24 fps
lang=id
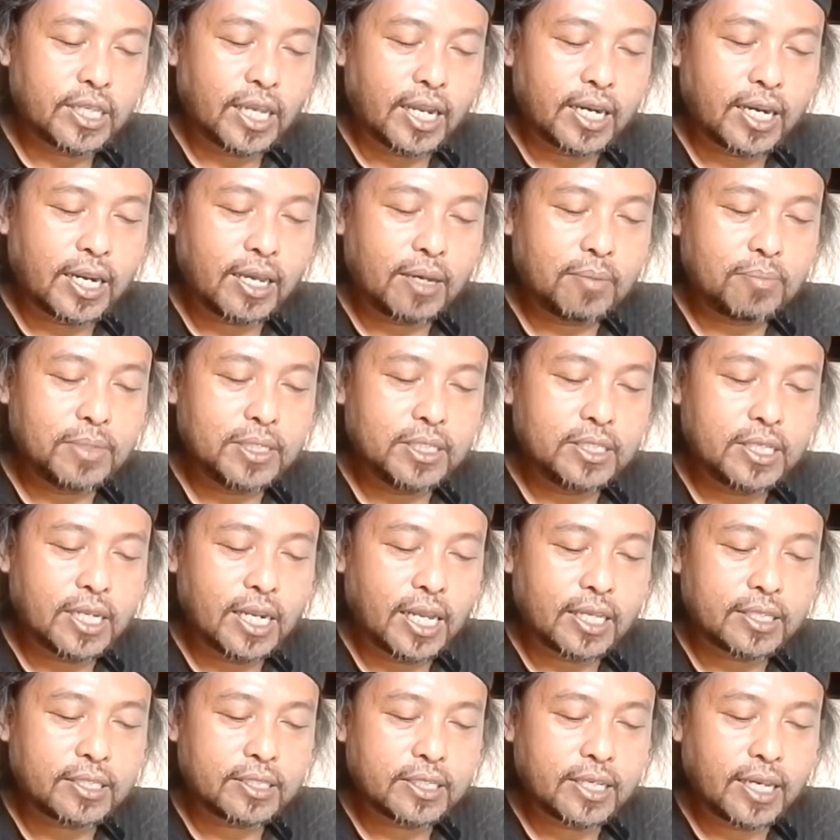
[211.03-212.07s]
Di sana
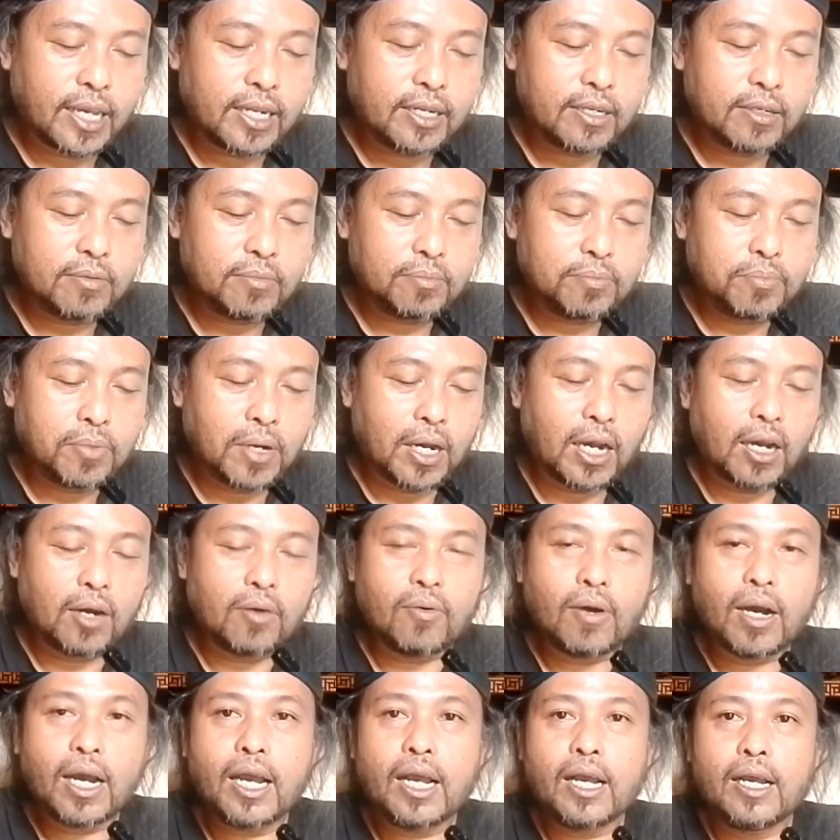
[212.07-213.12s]
menjelaskan
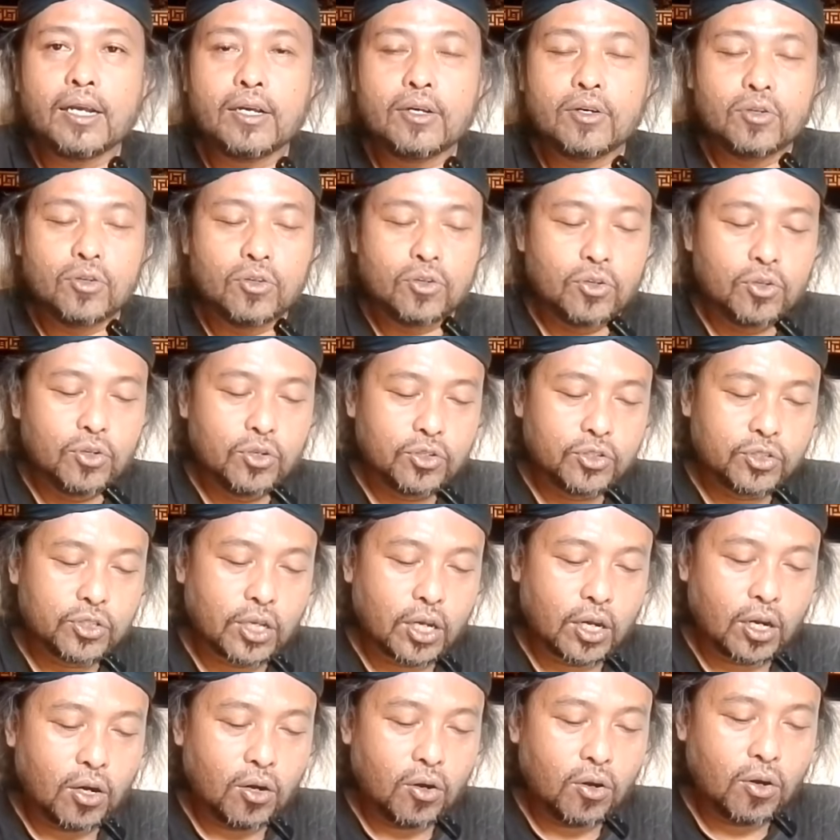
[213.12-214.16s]
bahwa
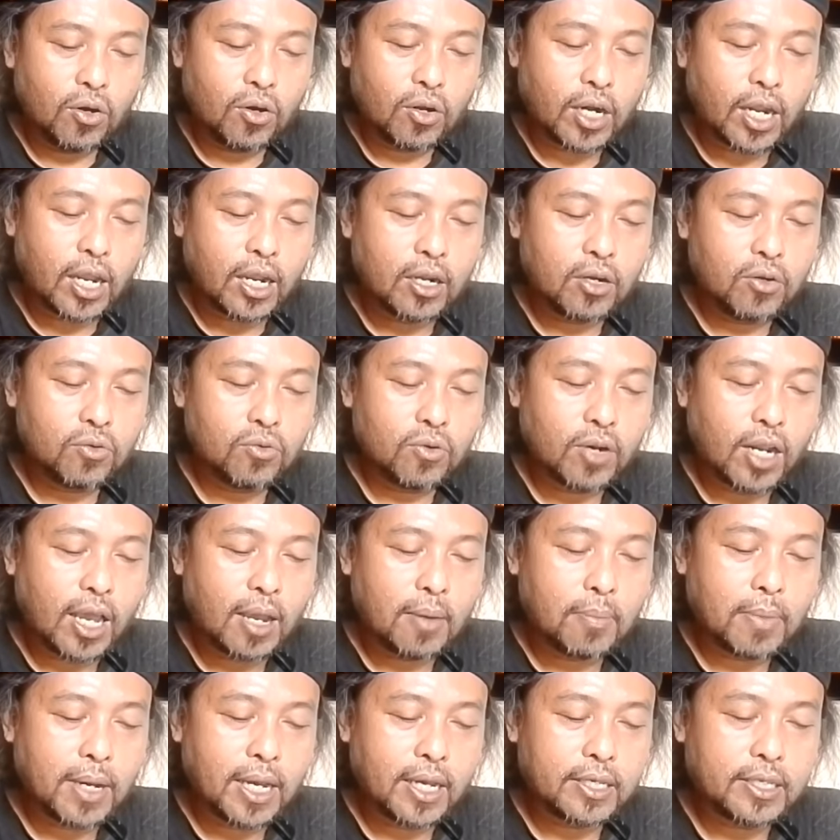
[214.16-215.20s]
seorang
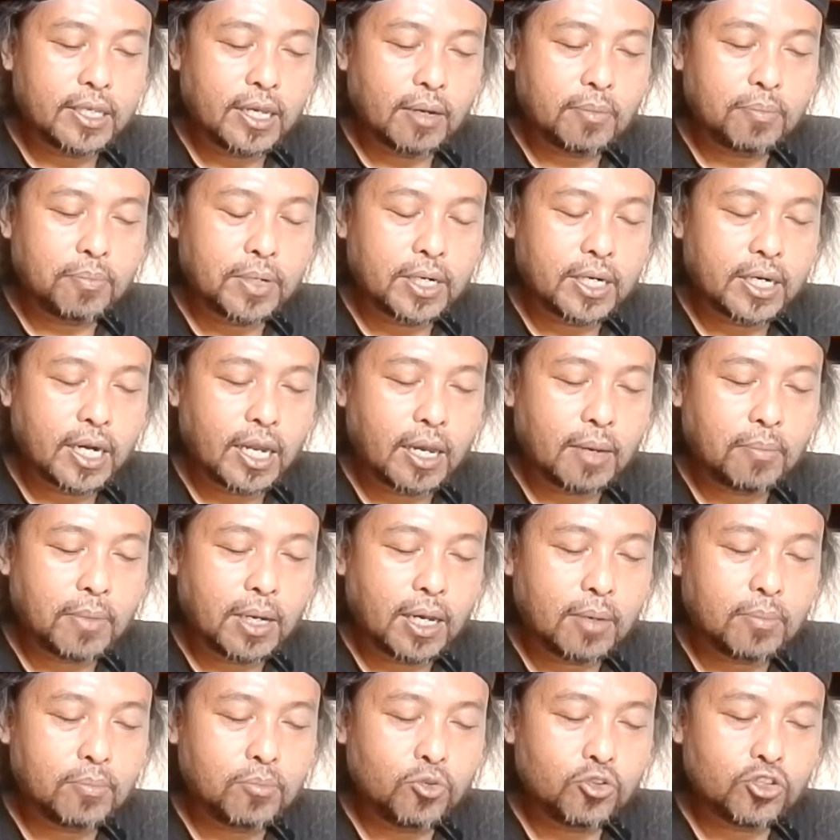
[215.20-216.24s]
ulama yang
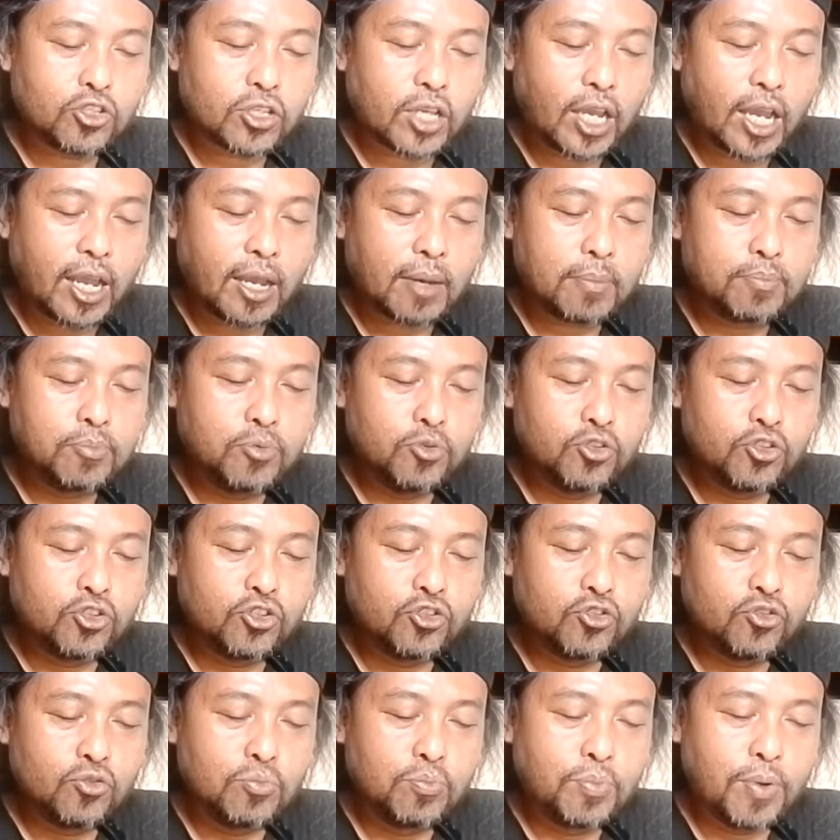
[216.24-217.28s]
bernama
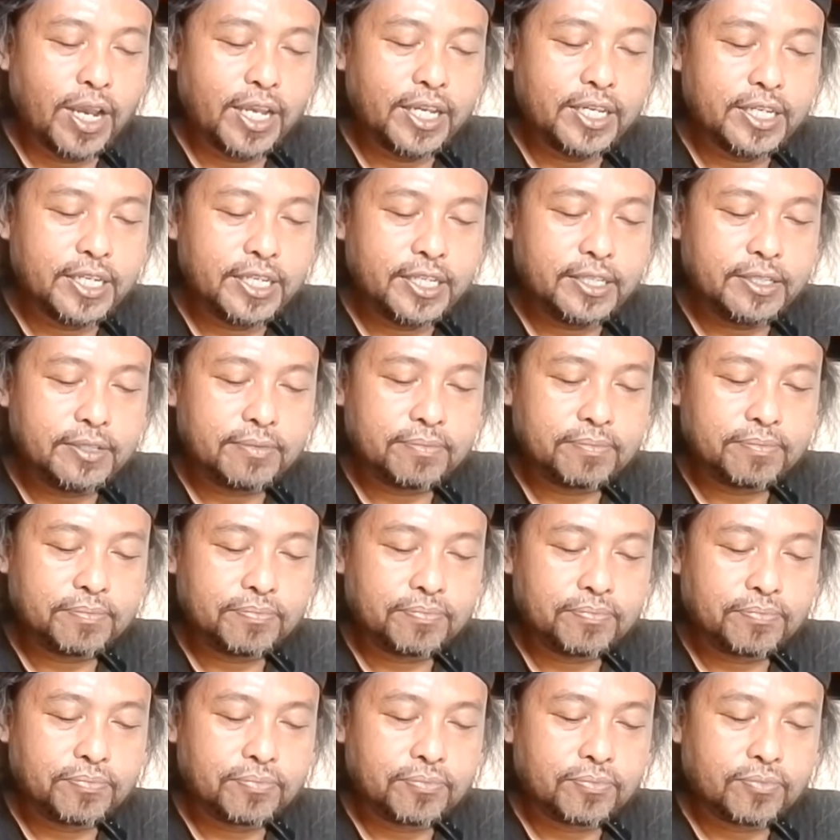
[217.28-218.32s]
Mus'abuz Zubairi
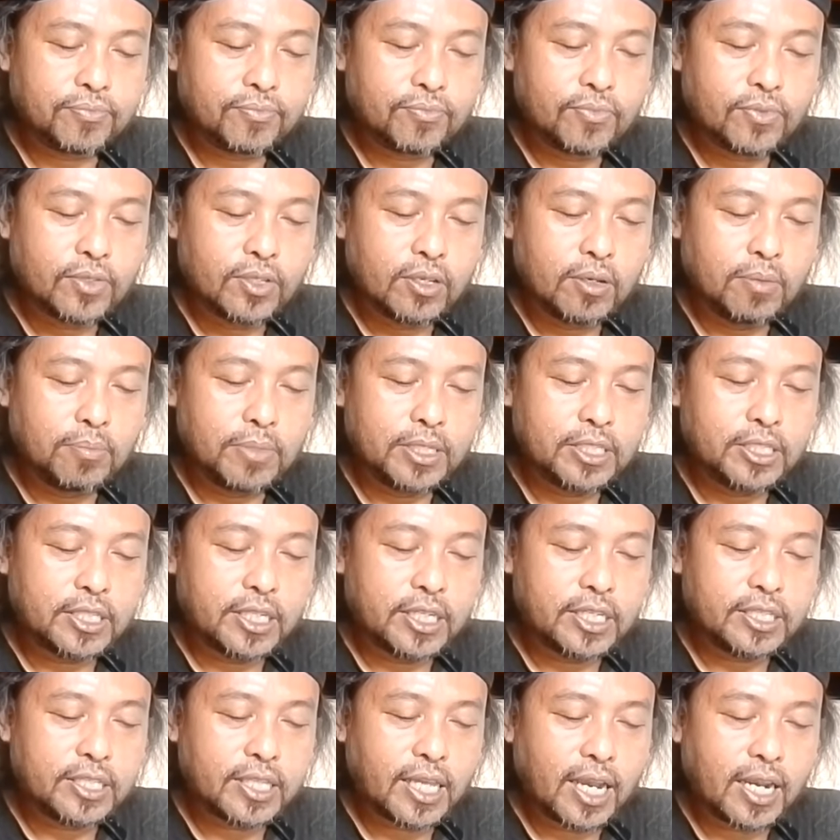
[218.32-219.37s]

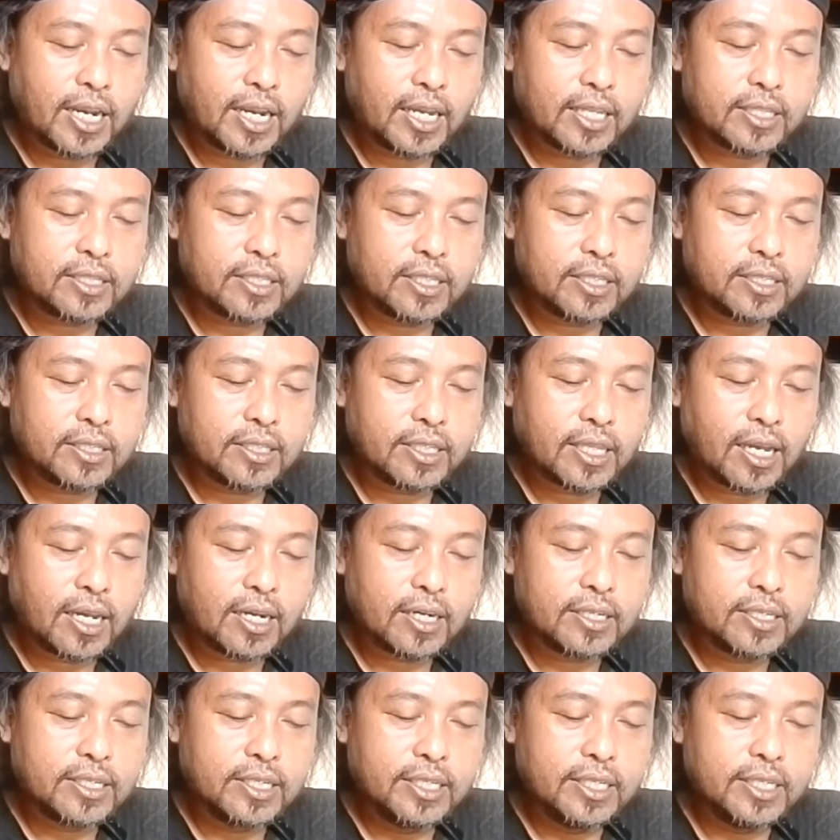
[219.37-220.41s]
menceritakan
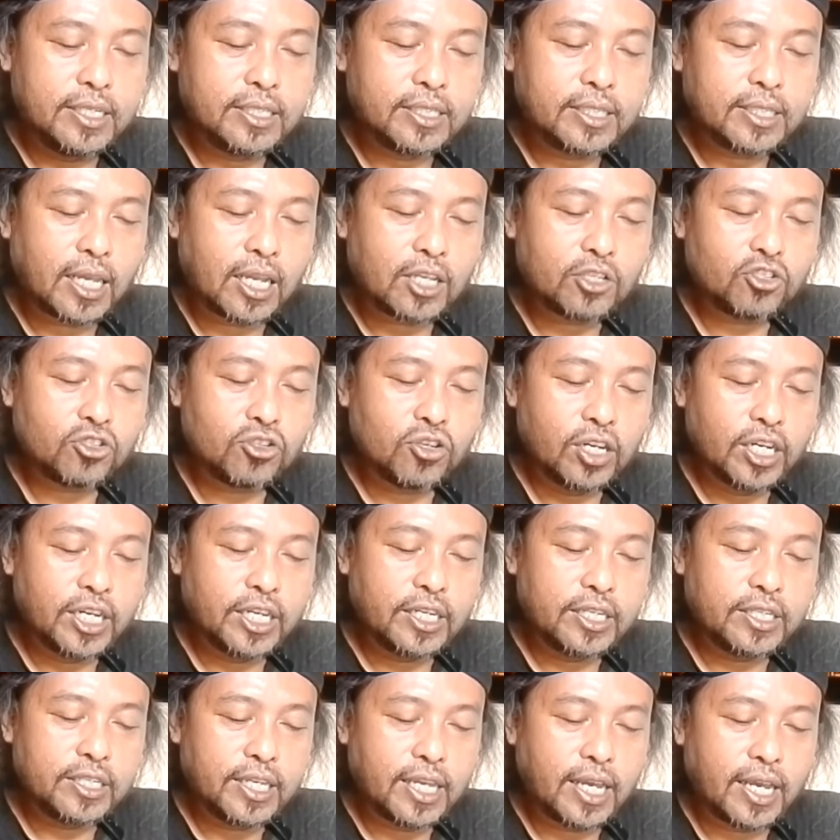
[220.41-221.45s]
tentang di
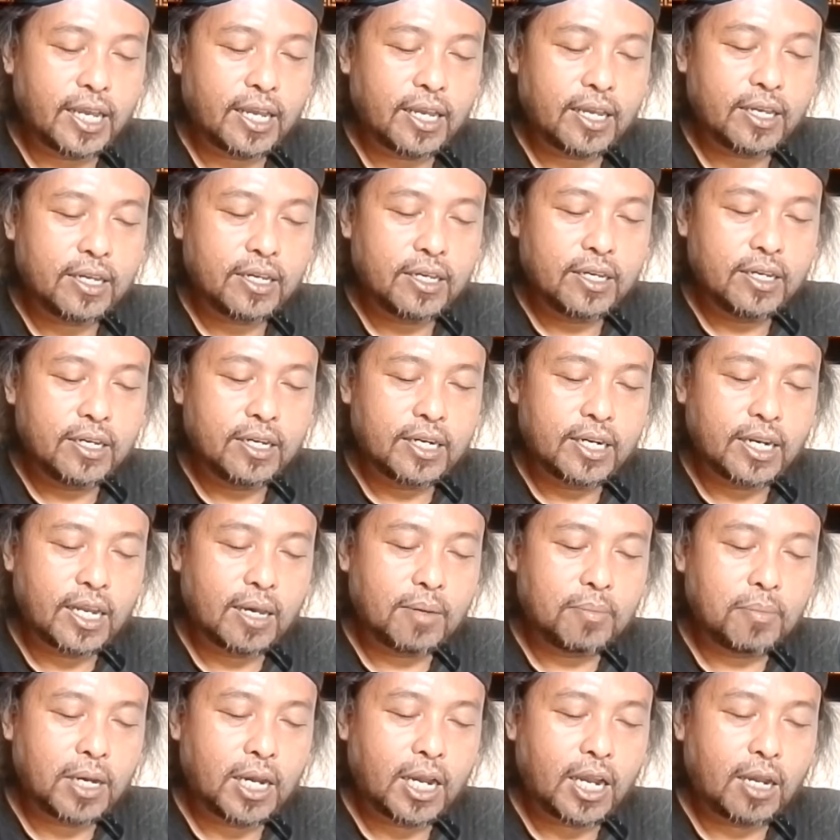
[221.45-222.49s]
ditashirnya
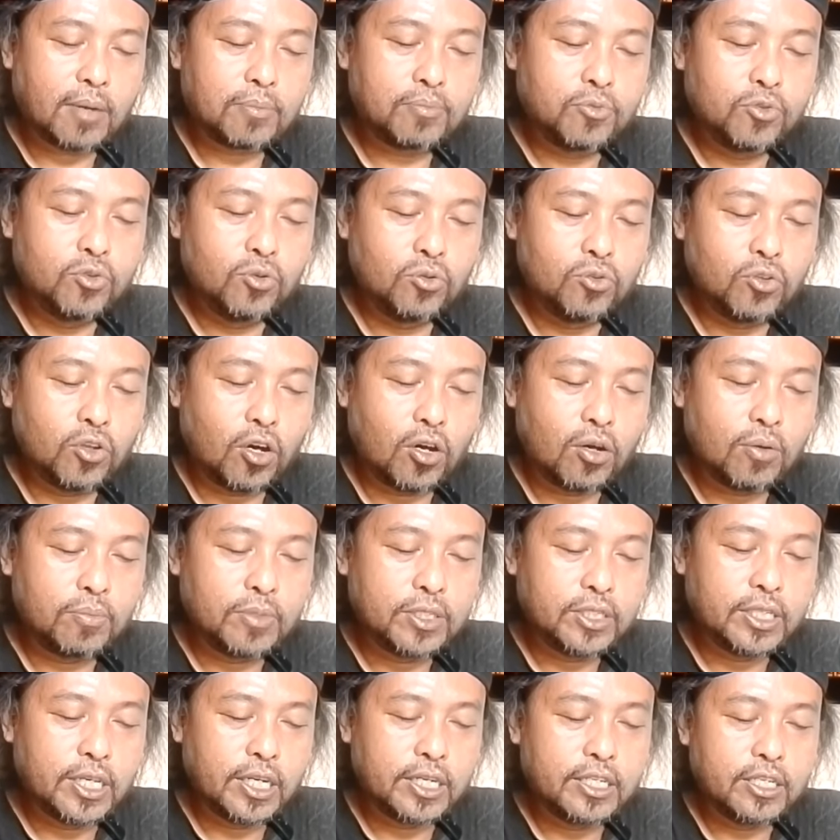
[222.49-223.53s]
nama
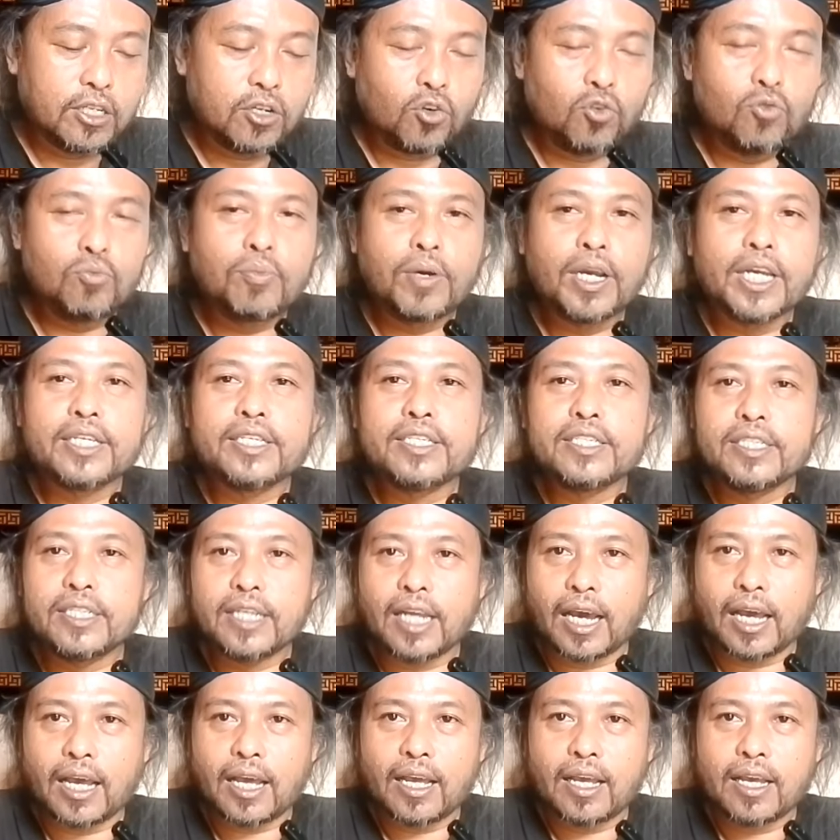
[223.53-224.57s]
Abdullah menjadi
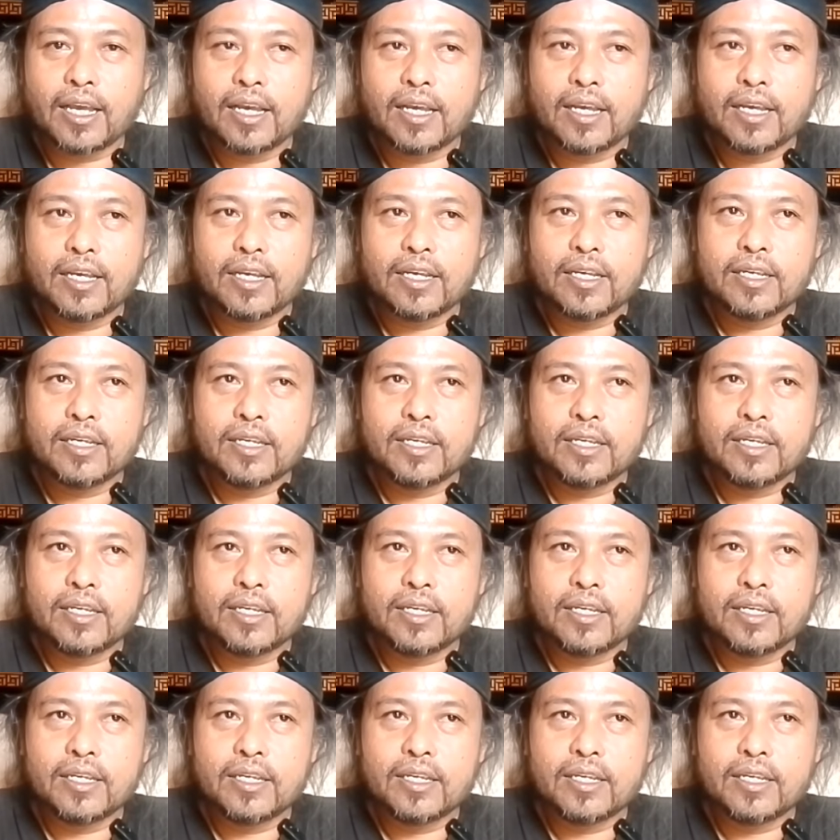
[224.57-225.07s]
Ubaidillah.